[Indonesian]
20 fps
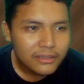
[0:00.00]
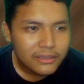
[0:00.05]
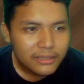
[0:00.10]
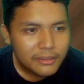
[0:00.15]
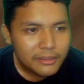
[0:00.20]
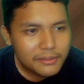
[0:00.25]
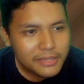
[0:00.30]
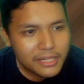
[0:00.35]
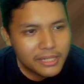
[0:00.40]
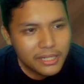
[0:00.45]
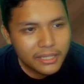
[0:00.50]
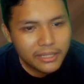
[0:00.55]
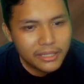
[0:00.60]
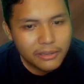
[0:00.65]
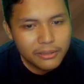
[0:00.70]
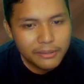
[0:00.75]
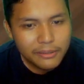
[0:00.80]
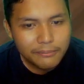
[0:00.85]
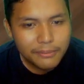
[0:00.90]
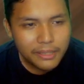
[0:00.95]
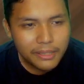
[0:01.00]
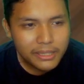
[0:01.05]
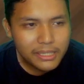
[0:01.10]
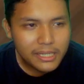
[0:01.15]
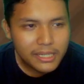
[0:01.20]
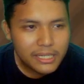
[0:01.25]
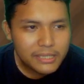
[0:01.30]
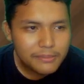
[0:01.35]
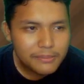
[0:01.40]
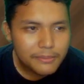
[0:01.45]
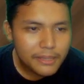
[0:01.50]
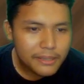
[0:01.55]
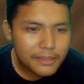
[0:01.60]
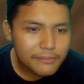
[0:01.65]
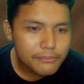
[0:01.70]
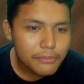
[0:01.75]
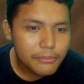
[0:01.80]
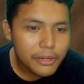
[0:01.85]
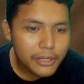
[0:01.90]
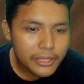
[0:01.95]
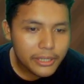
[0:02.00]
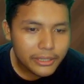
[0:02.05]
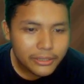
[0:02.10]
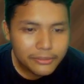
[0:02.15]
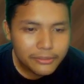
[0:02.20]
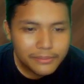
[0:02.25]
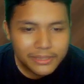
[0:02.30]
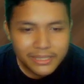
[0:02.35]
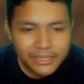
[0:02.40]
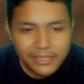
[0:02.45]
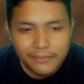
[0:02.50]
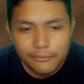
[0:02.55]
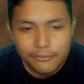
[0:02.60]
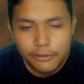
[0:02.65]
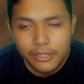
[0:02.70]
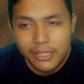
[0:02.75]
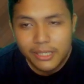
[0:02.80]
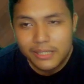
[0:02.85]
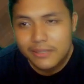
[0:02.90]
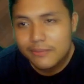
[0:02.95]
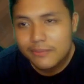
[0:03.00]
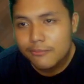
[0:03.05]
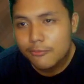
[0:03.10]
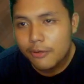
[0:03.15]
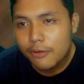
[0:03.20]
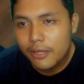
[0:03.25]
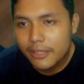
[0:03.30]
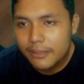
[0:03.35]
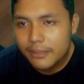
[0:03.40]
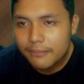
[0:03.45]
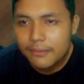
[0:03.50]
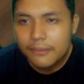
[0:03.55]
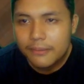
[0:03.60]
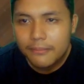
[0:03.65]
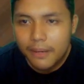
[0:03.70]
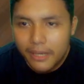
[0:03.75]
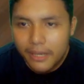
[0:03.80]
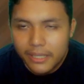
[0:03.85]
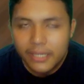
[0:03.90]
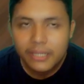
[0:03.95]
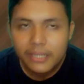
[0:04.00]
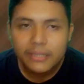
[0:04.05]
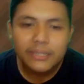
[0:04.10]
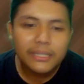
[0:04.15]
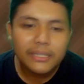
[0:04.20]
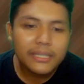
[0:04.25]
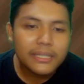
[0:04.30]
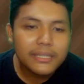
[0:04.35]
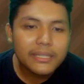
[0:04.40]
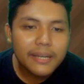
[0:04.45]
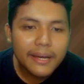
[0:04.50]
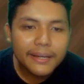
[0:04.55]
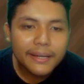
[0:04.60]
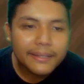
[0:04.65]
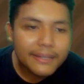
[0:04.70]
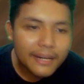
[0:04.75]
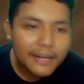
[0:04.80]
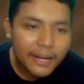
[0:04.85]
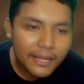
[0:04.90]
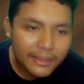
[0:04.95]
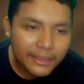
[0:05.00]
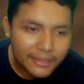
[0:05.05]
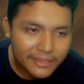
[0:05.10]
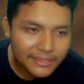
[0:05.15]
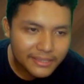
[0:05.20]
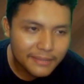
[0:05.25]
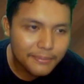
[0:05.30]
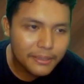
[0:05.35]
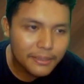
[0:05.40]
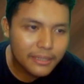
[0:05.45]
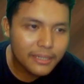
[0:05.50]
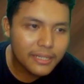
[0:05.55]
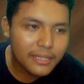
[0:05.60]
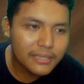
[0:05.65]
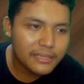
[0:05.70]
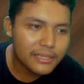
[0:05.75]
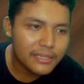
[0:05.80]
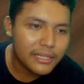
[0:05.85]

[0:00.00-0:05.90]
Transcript: Tapi saya nggak tahu nih, berarti garis miring boy itu bisa kemungkinan semuanya berbayar, tidak gratis, tapi keren sih.